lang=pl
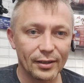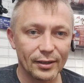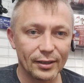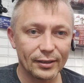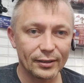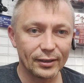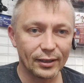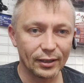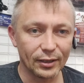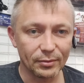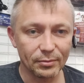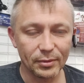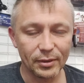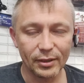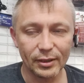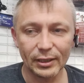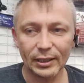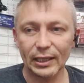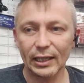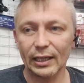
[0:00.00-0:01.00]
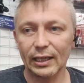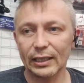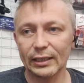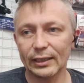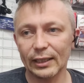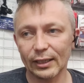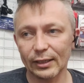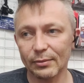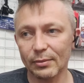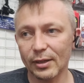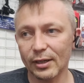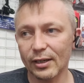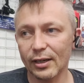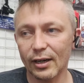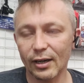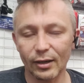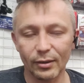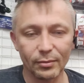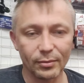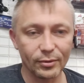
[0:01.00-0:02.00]
E, na, ryby, na
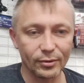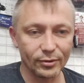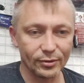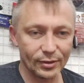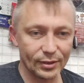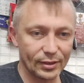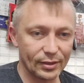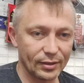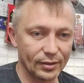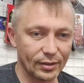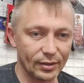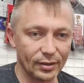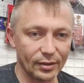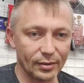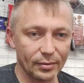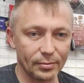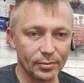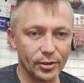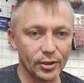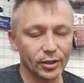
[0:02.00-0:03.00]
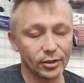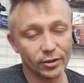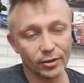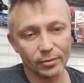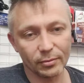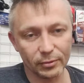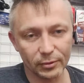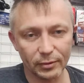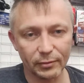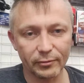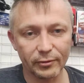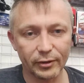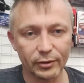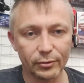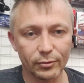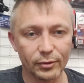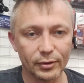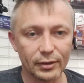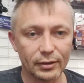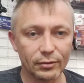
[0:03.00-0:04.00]
rybach albo z e, przyjacielem, którym
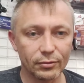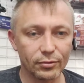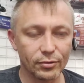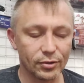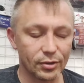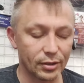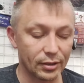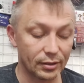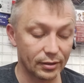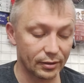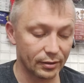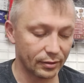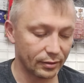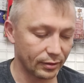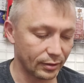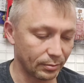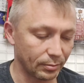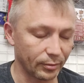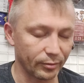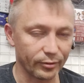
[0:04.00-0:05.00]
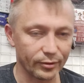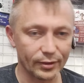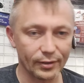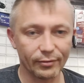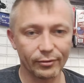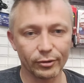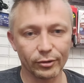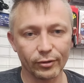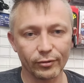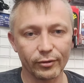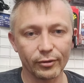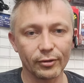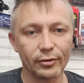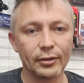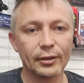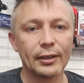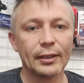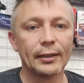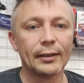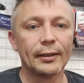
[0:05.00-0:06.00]
wędkuję już e, typowo zawodowo
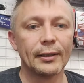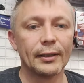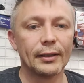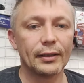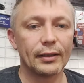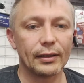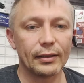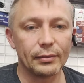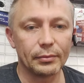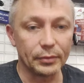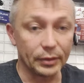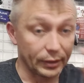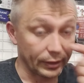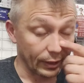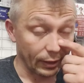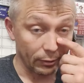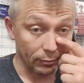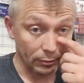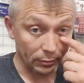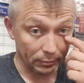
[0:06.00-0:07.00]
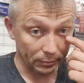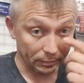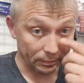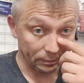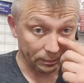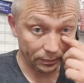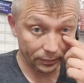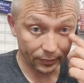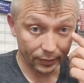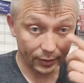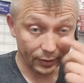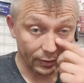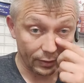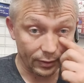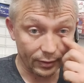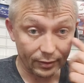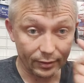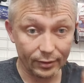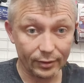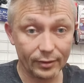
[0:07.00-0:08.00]
Michałem
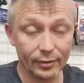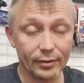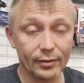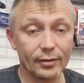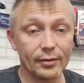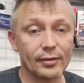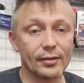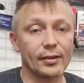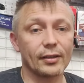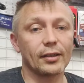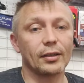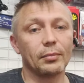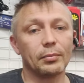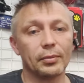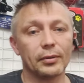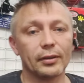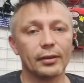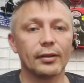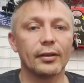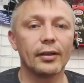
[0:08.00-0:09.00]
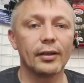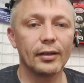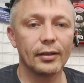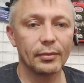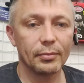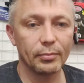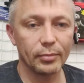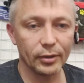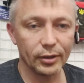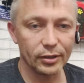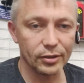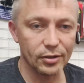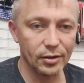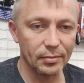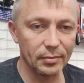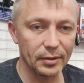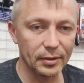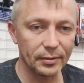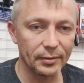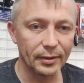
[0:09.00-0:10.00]
z ekipy
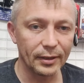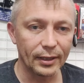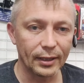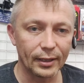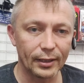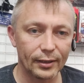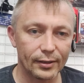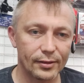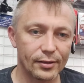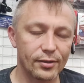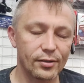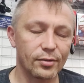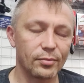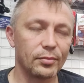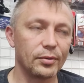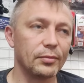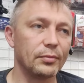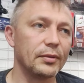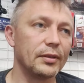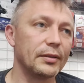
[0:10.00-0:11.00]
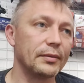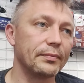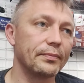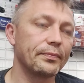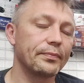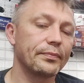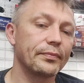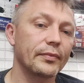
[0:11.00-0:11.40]
pojedziemy, zrobimy,